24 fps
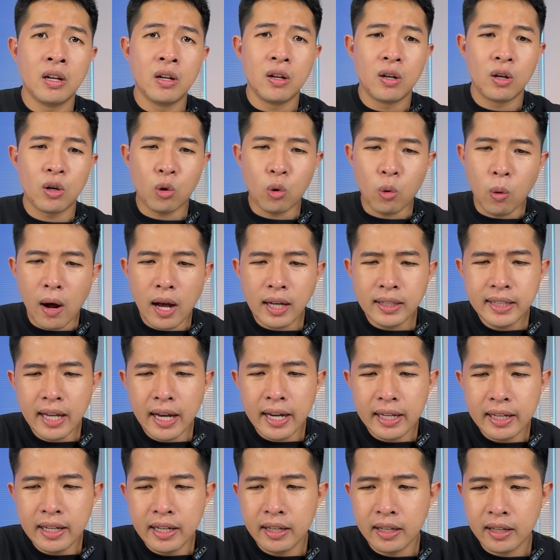nó quá
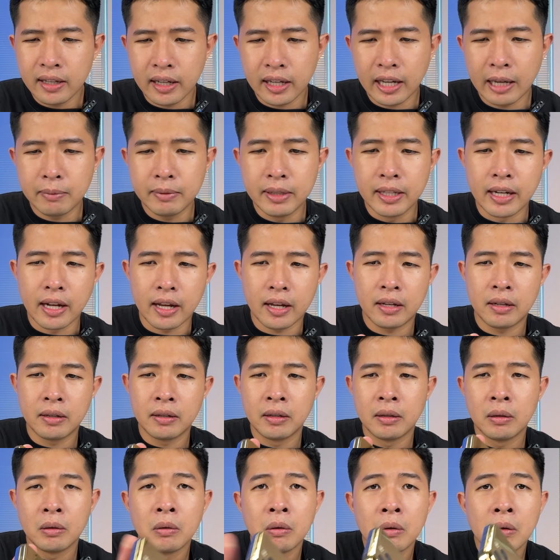dày đi anh em nhìn này
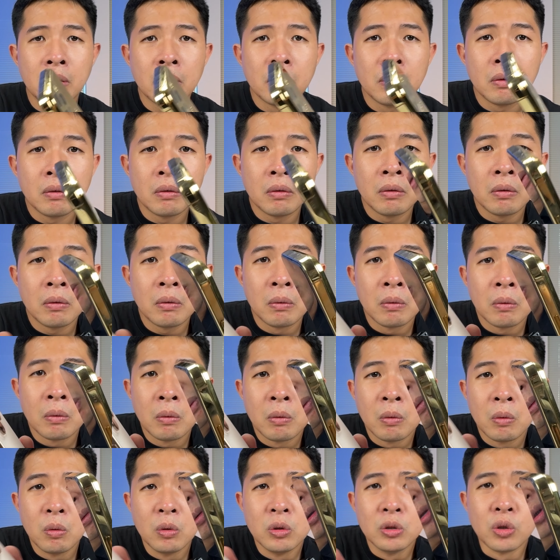
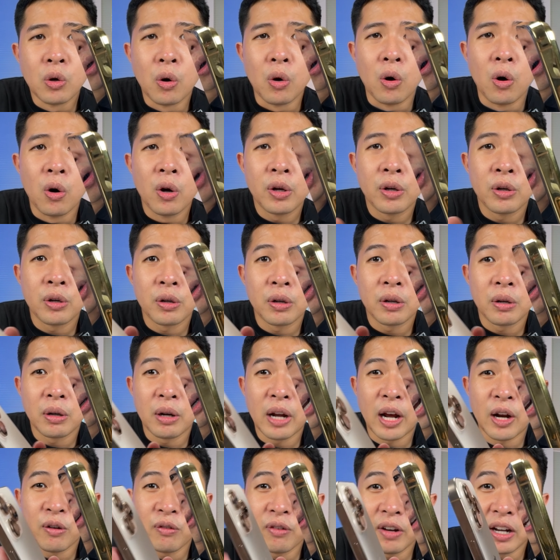ui rồi ôi
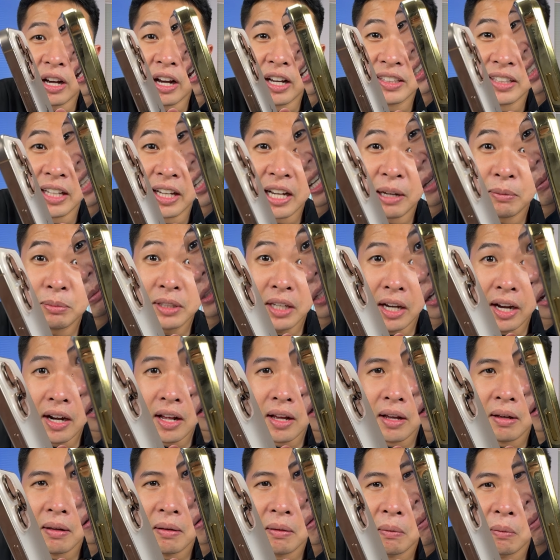này nó phải gầy dày cấp rưỡi
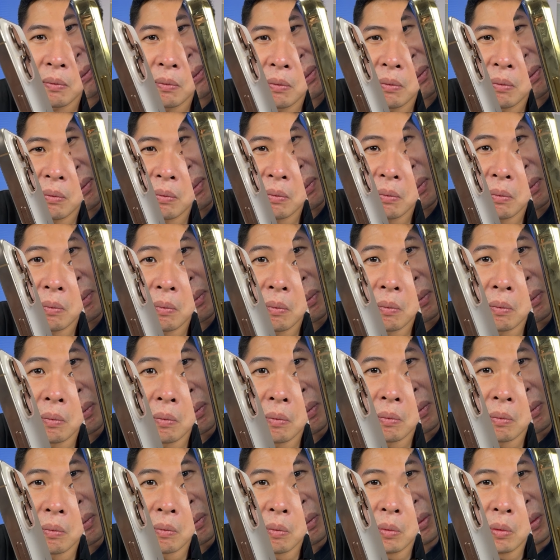đấy
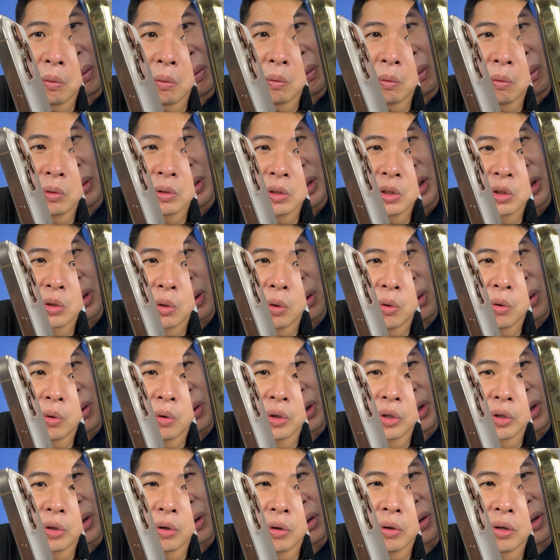ui
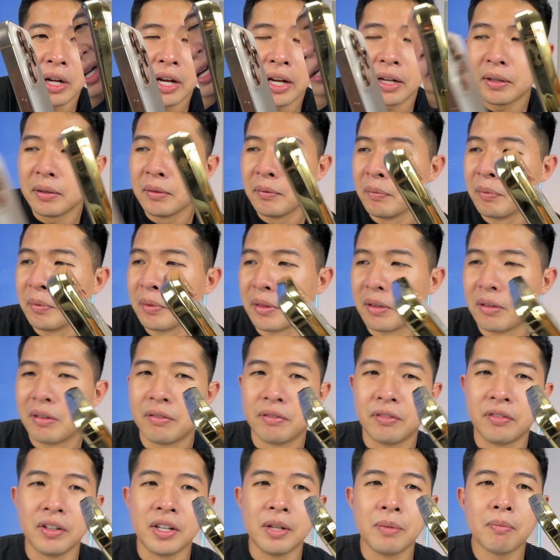rồi ôi này
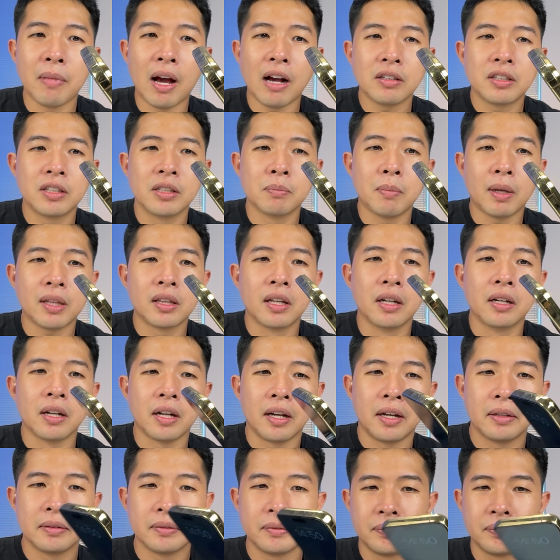phím action button này